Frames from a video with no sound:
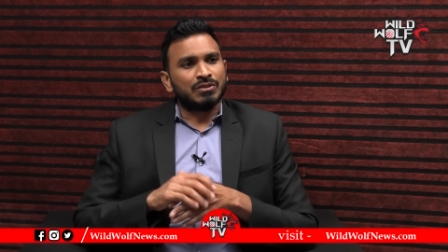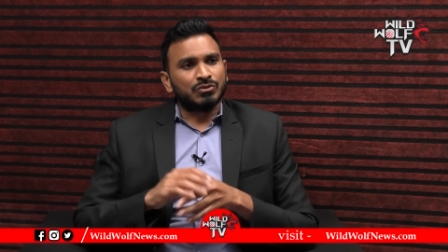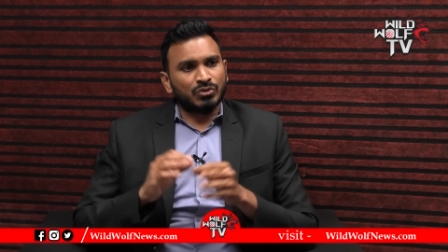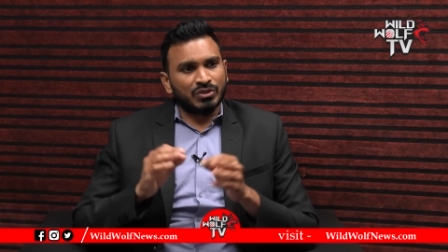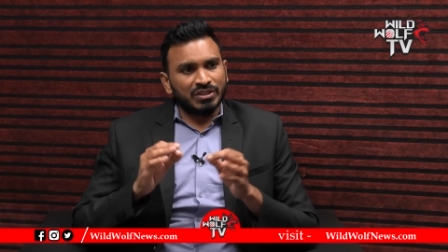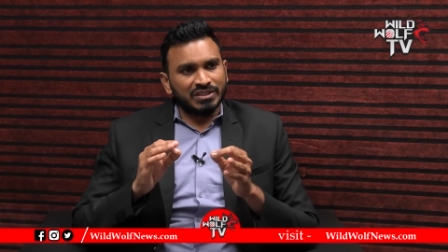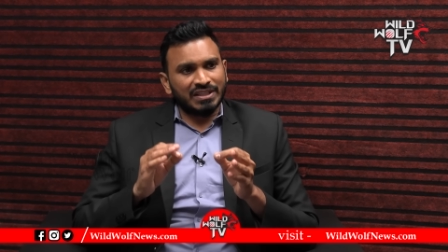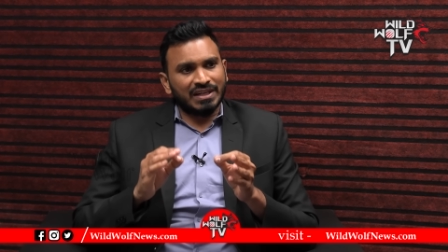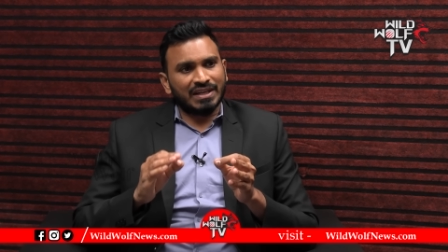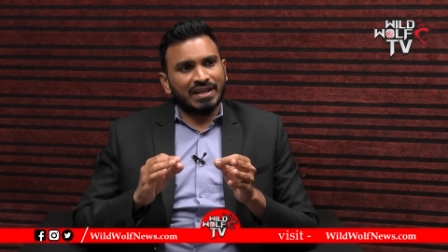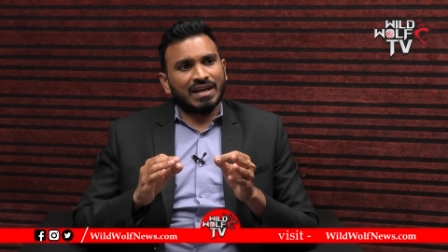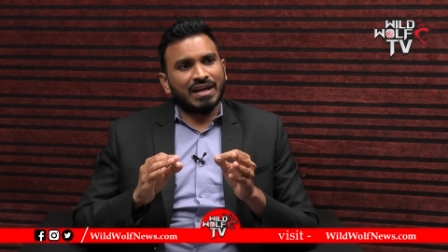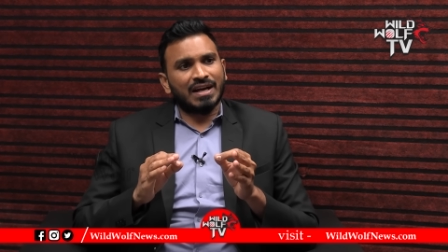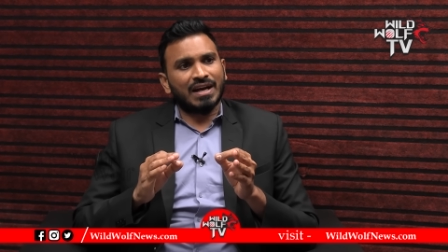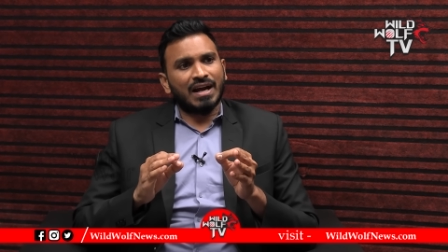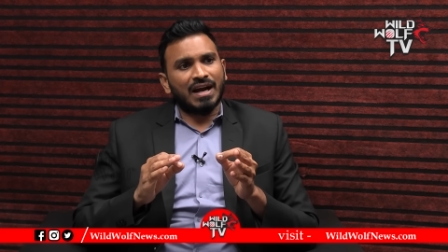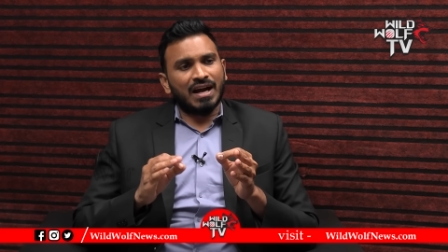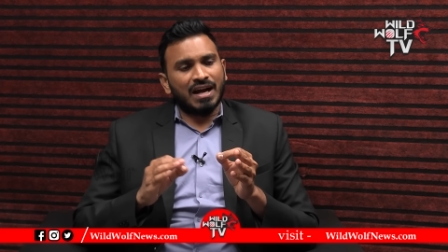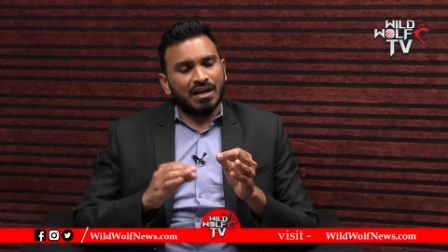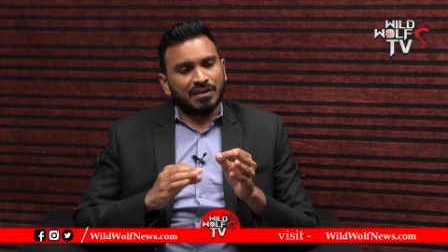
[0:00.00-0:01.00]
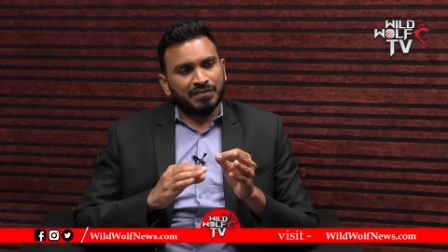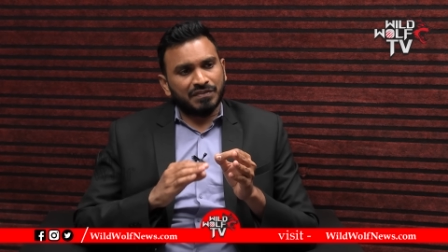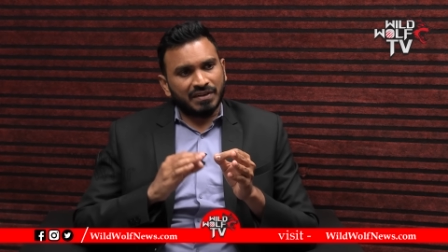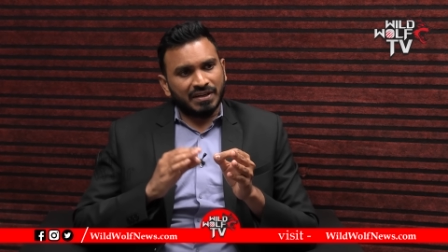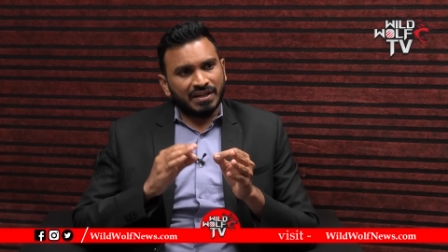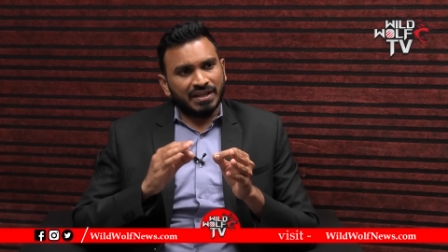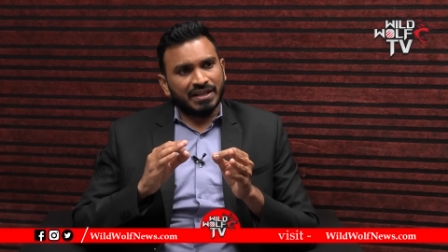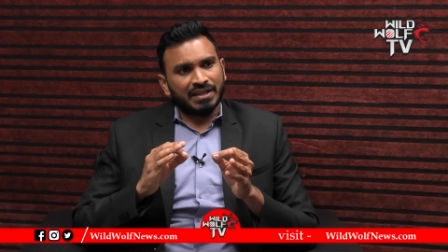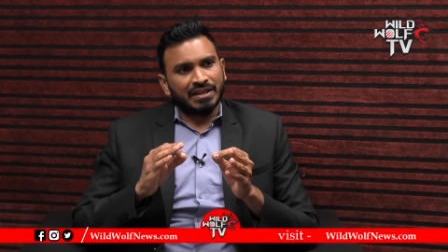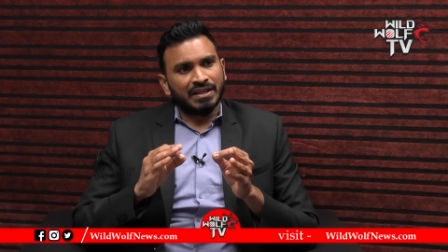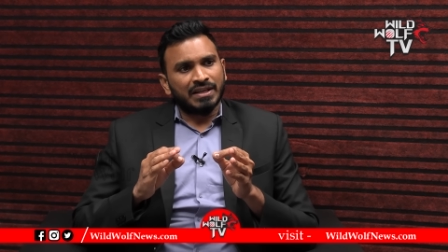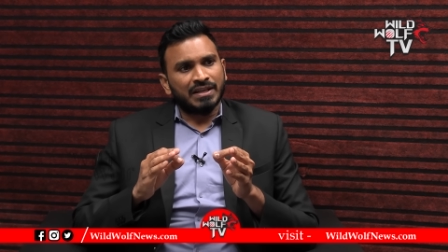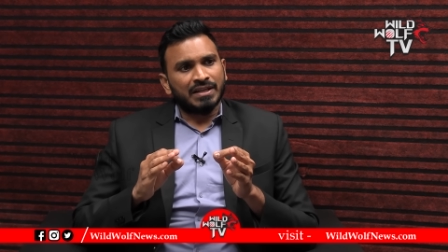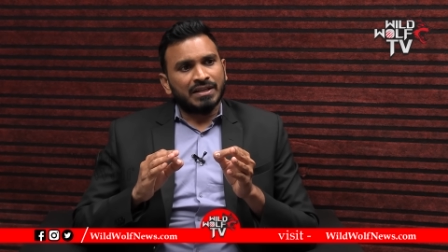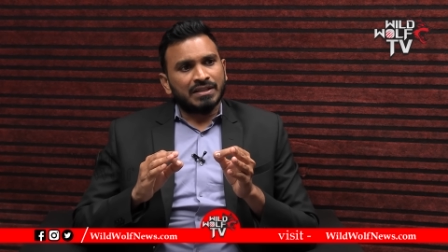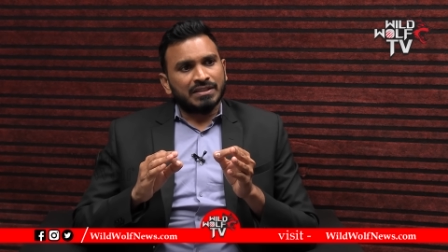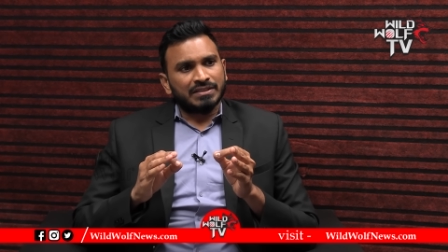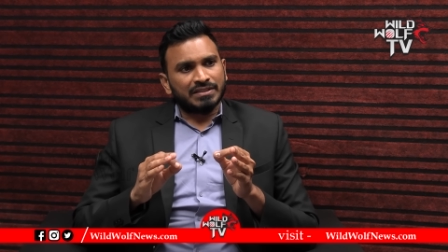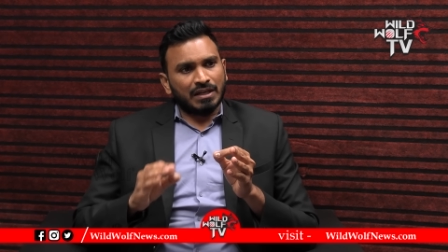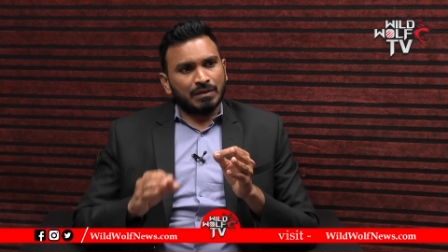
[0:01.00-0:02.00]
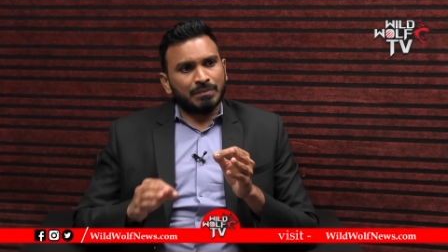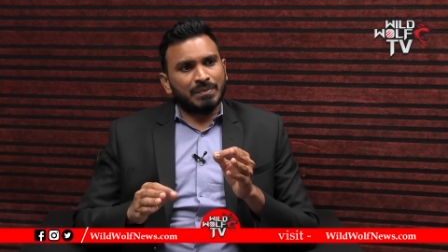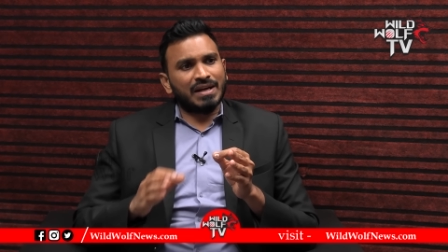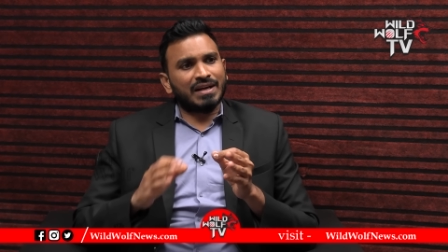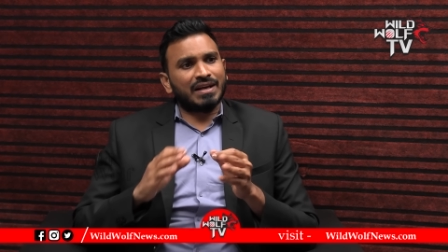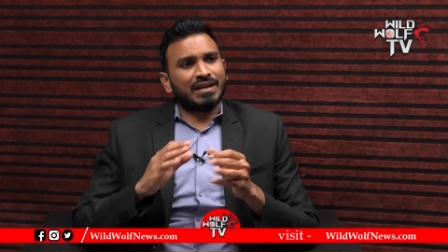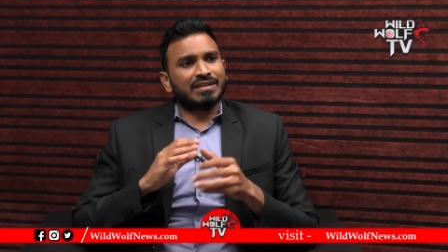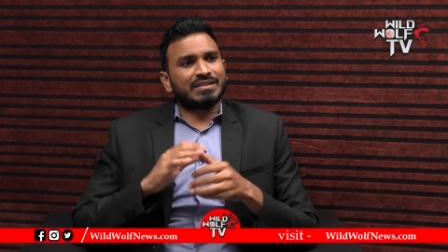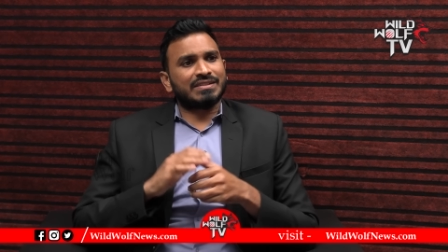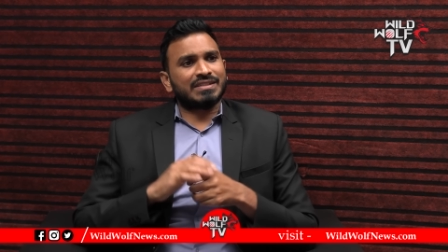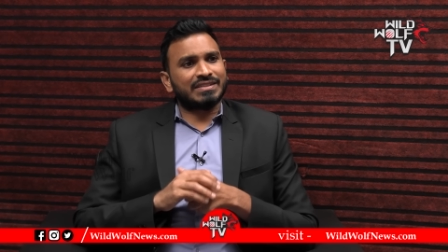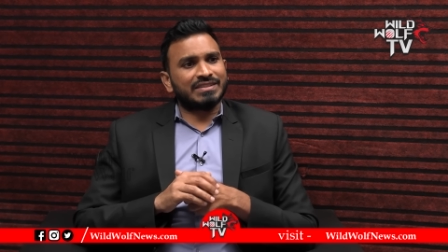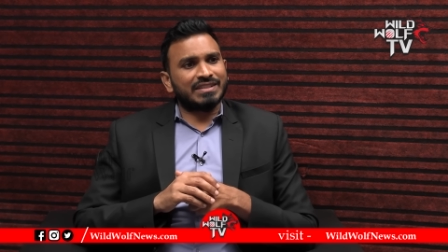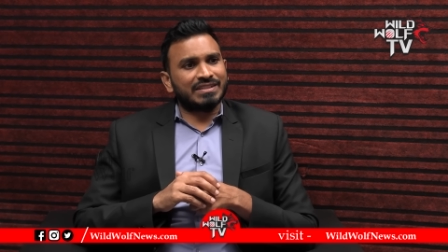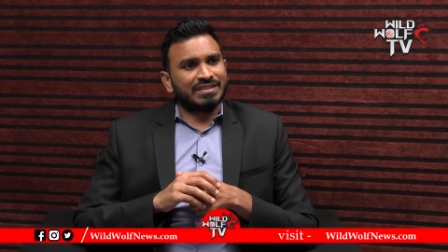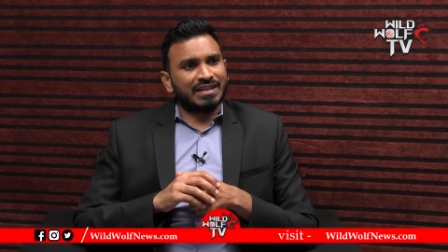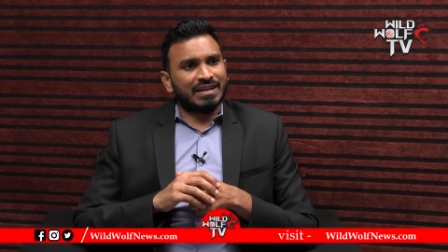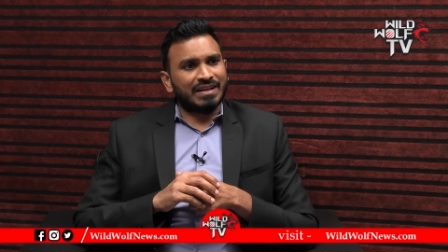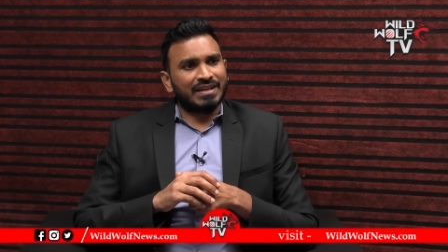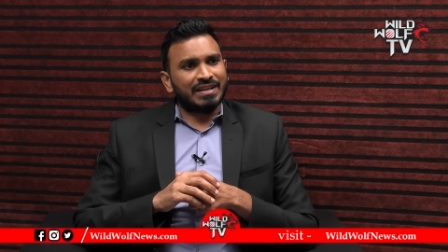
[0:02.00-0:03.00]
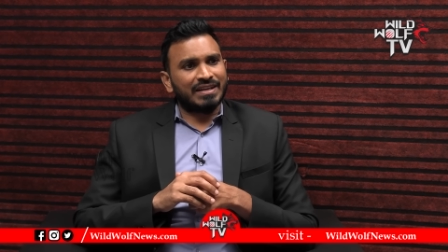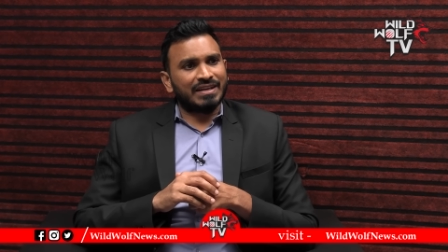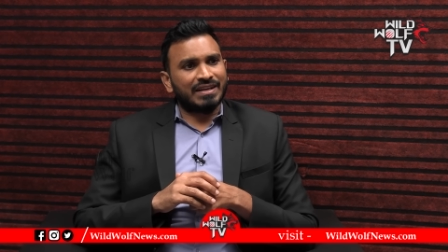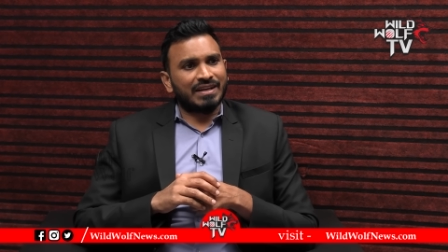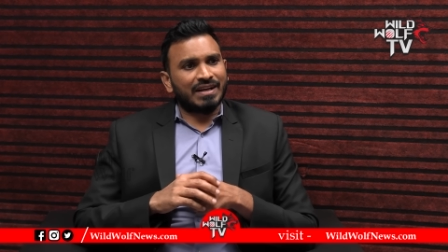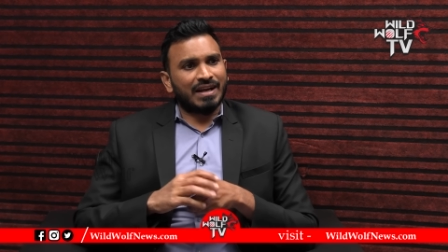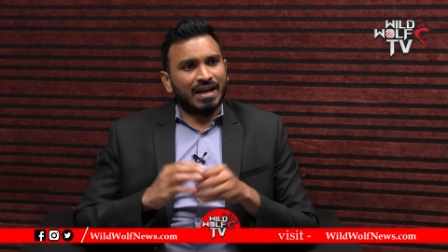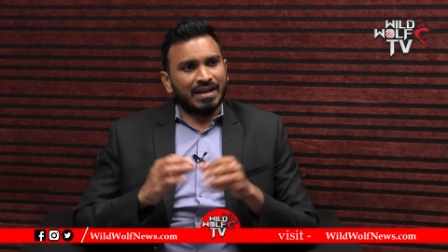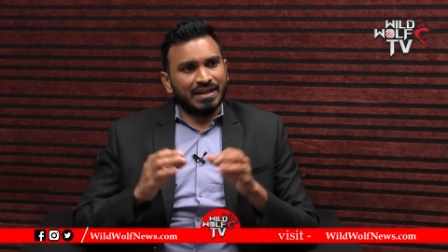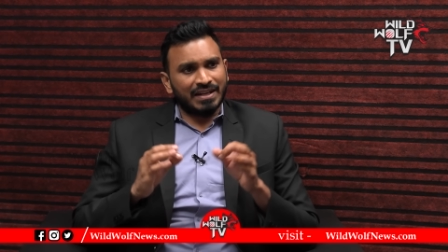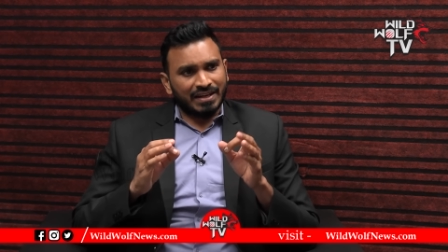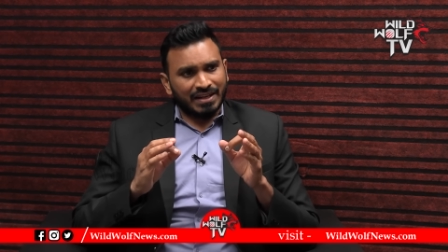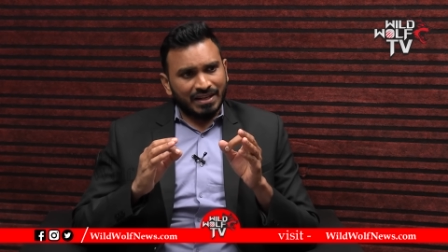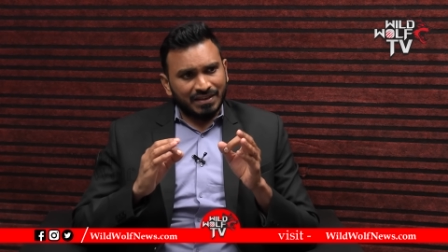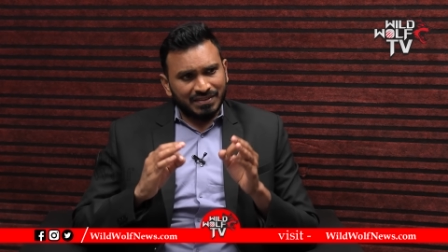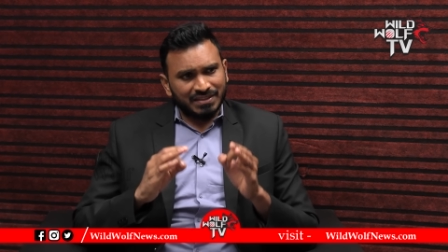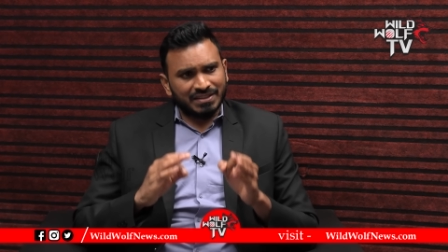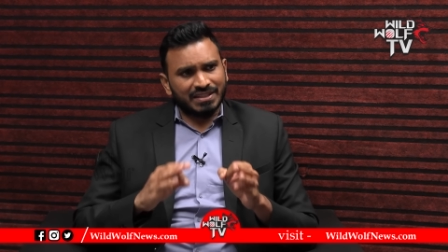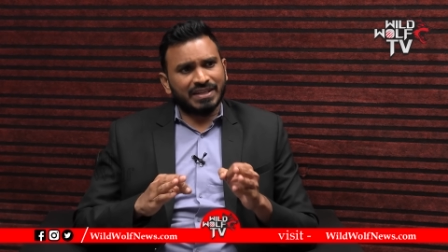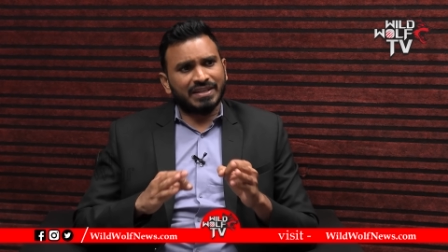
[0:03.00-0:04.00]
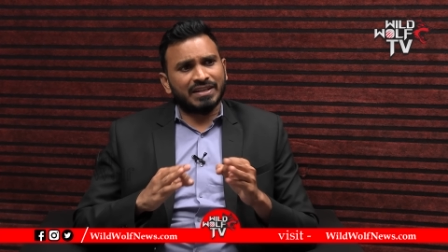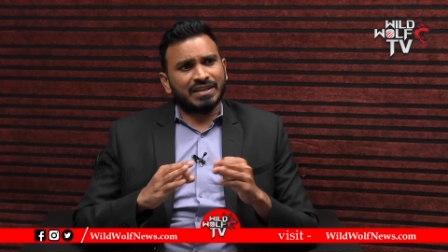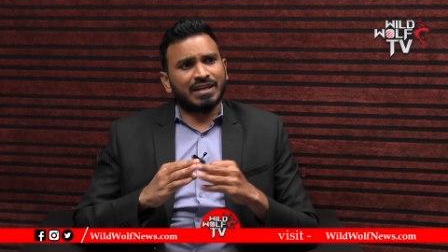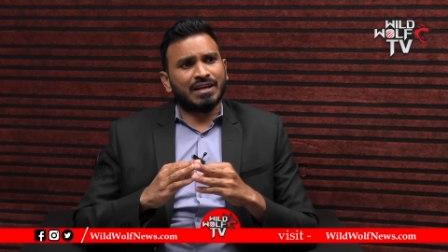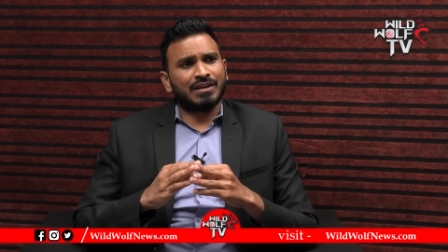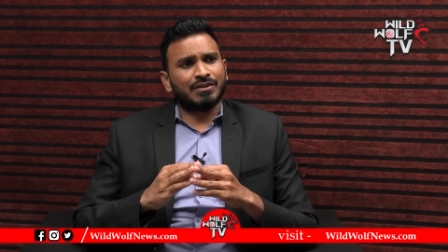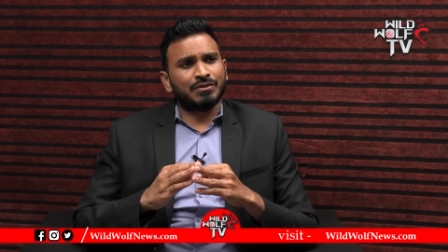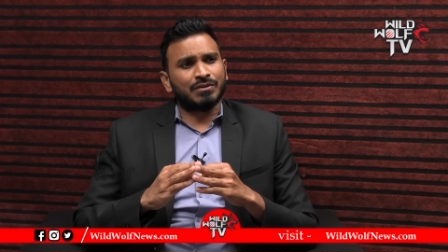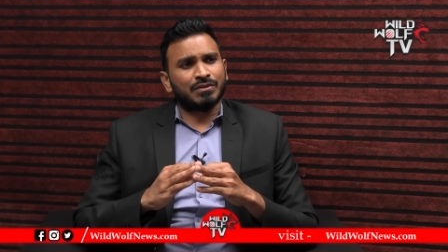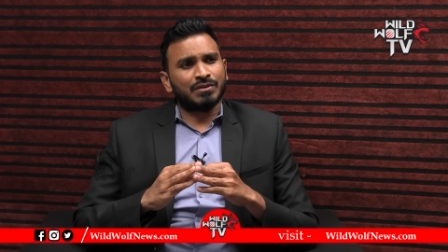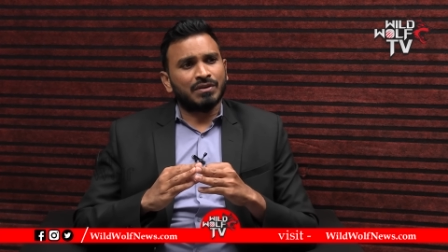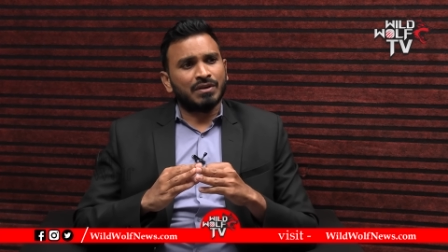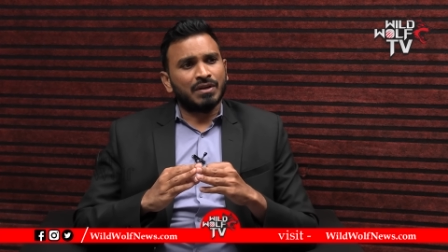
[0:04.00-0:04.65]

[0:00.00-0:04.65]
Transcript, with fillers: సున్నితంగా ఆ ఆఫర్ని షర్మిల గారు రిజెక్ట్ చేశారని కానీ రేవంత్ రెడ్డి గారు